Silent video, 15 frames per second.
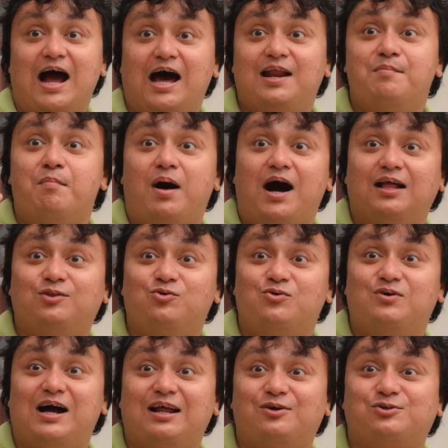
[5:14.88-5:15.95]
আরে মা
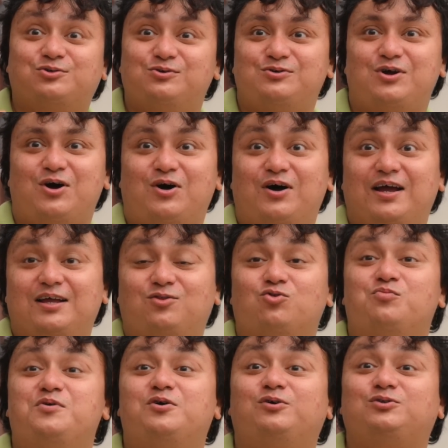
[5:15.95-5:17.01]
দুর্গার অসুর নয়
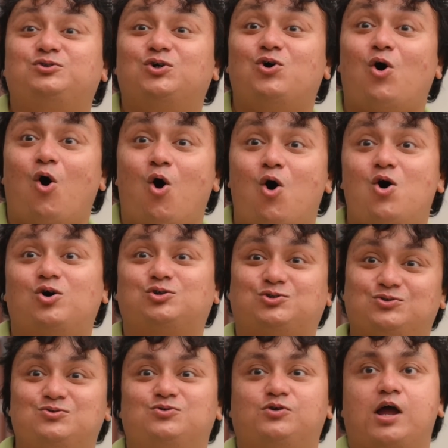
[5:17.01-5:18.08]
তুমি হচ্ছে
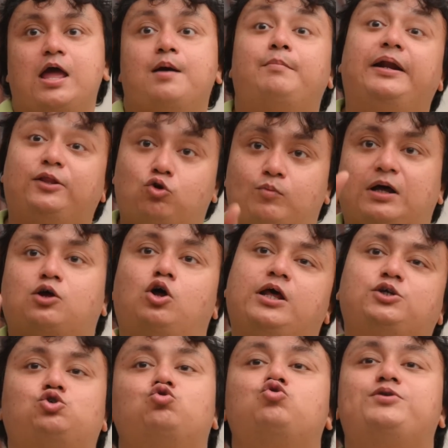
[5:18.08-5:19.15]
অসুর মানে তোমার
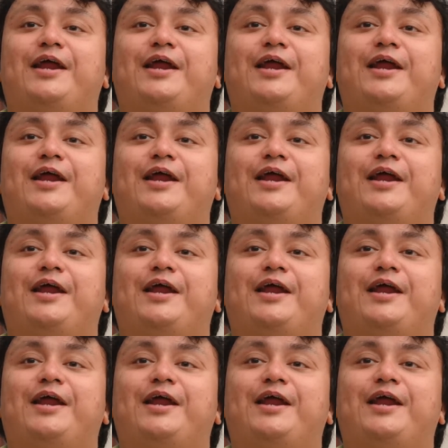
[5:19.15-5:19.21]
গলায় সুর